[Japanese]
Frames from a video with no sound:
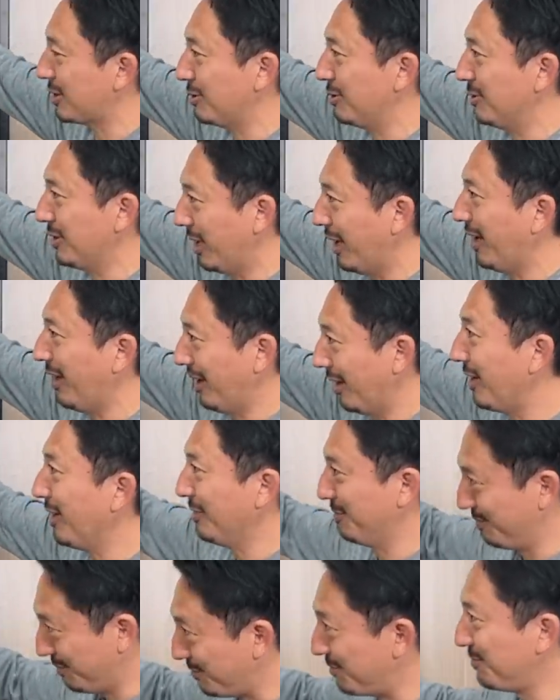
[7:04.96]
くるんで、はいは
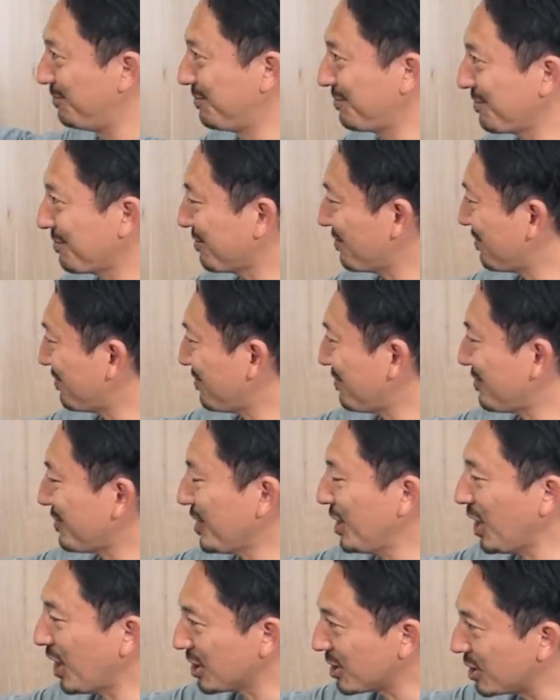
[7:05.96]
い、
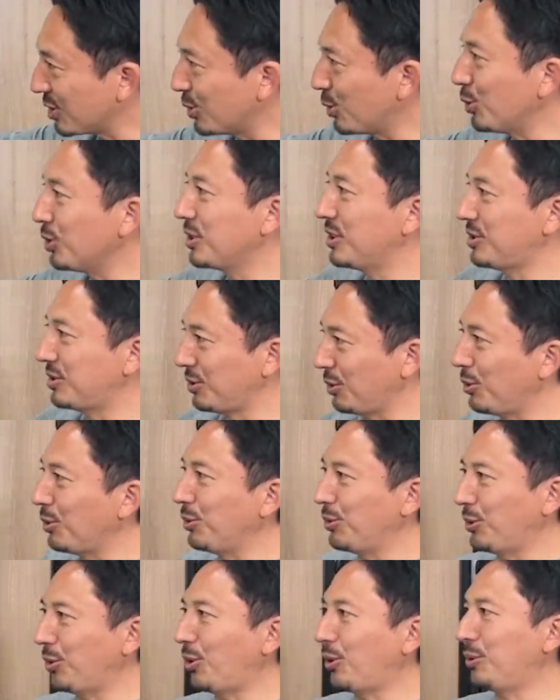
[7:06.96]
いやすごいですよ本
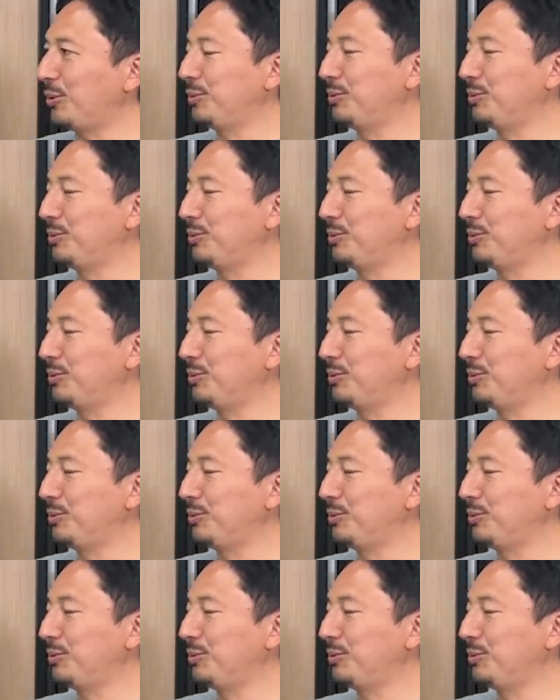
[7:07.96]
当